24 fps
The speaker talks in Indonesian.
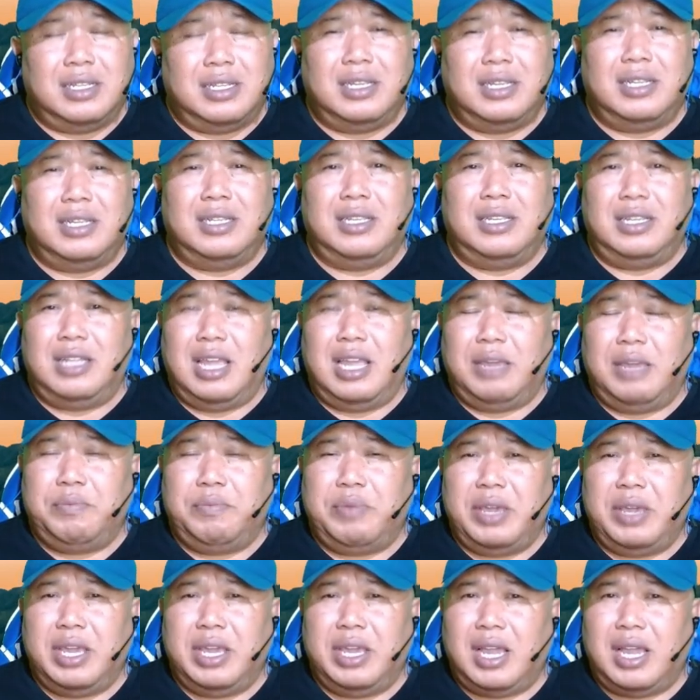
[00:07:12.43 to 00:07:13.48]
di
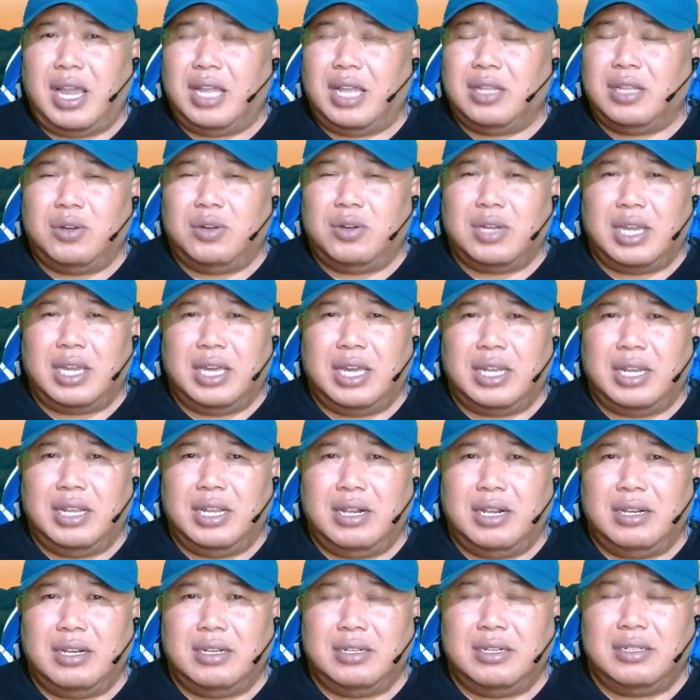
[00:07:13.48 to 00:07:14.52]
daypack atau
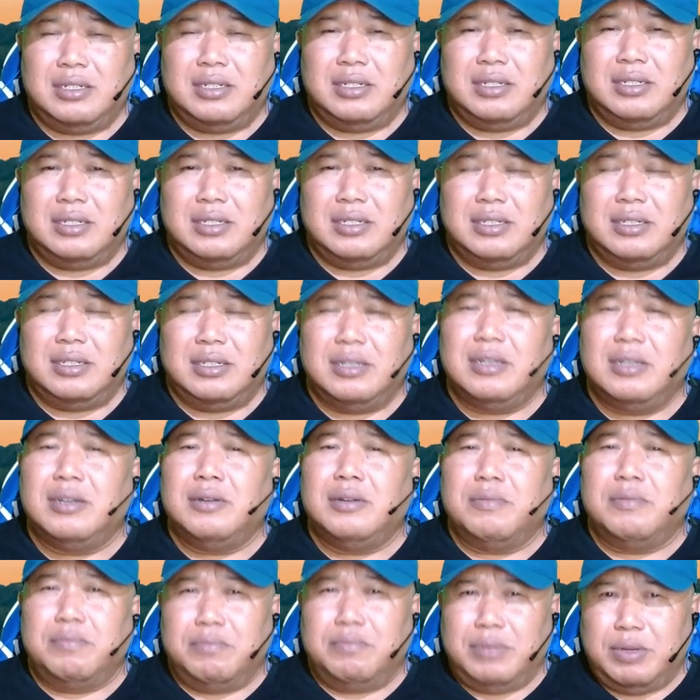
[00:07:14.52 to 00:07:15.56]
keril
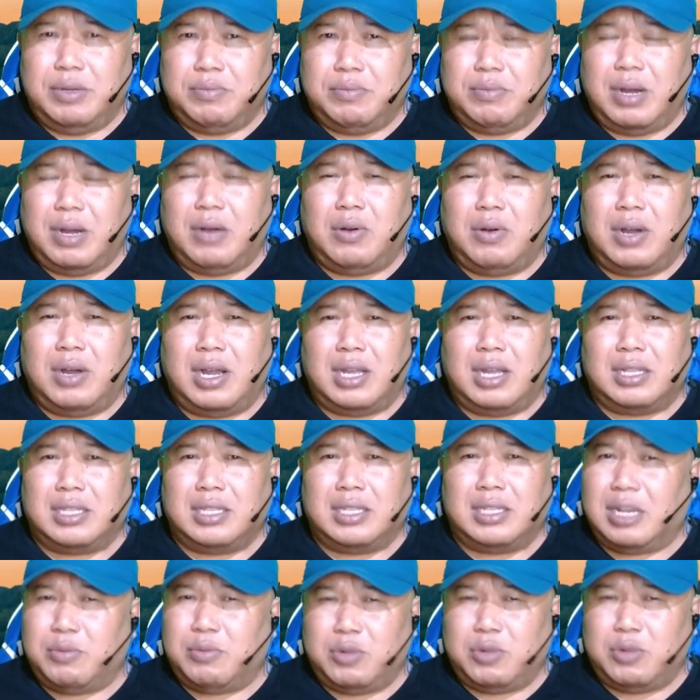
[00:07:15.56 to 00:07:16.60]
membawa
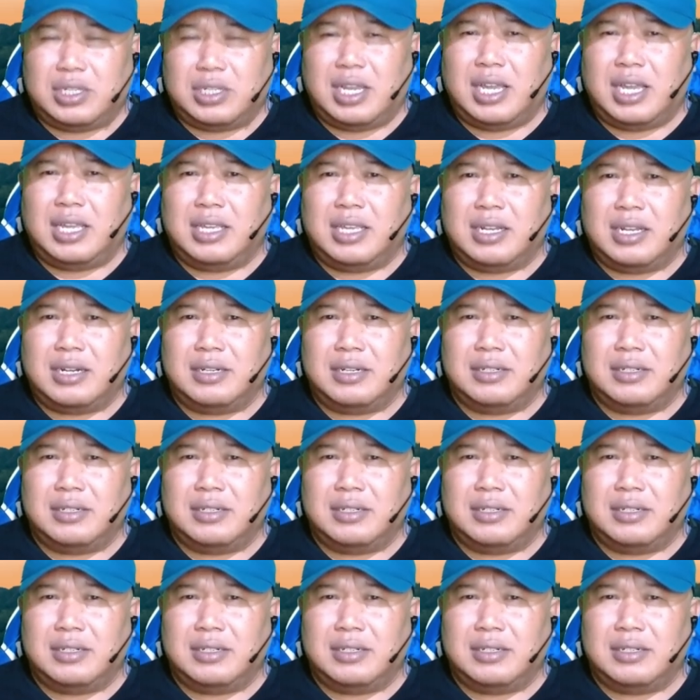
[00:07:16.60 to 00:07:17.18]
termos air.